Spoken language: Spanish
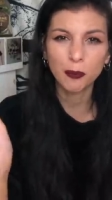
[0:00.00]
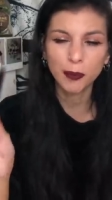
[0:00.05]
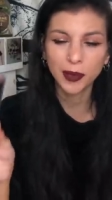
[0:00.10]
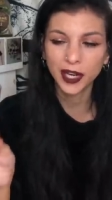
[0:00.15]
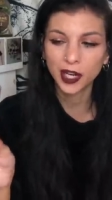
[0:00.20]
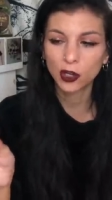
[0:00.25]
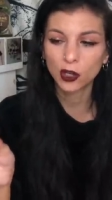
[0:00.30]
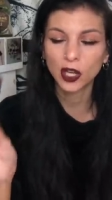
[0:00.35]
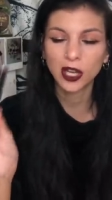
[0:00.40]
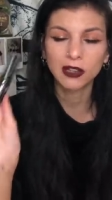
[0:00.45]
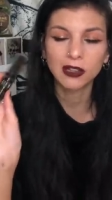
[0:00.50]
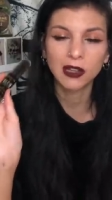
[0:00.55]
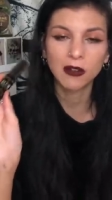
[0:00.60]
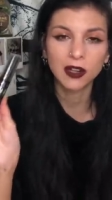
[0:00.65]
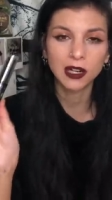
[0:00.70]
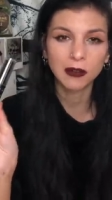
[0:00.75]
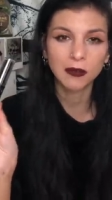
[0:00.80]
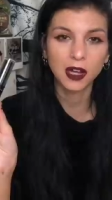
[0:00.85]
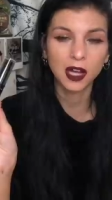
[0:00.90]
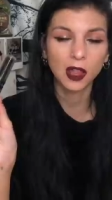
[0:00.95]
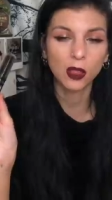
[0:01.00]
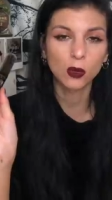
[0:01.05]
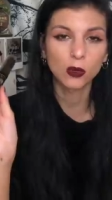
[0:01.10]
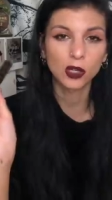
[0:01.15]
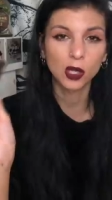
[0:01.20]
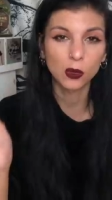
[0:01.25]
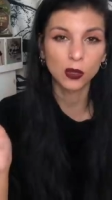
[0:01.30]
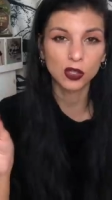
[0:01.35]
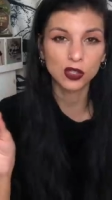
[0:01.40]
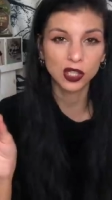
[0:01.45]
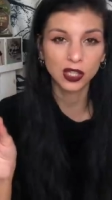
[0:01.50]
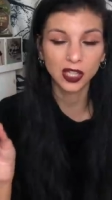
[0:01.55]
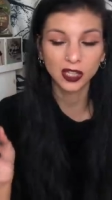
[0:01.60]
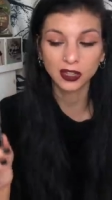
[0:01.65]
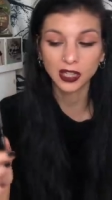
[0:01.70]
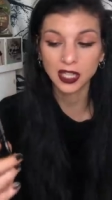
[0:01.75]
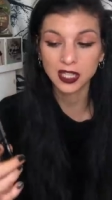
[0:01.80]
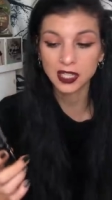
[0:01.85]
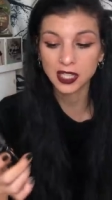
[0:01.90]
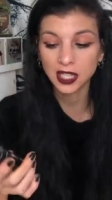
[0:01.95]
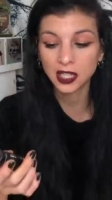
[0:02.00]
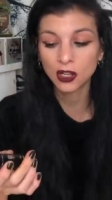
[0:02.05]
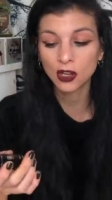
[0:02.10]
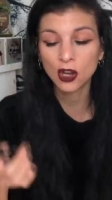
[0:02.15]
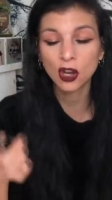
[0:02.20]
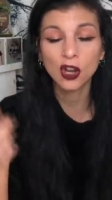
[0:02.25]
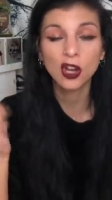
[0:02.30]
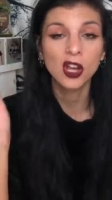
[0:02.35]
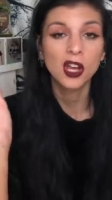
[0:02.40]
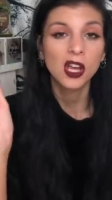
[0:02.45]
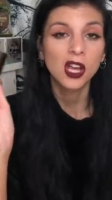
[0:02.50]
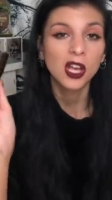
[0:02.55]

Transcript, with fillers: pero estaba rebajado 1,75 euros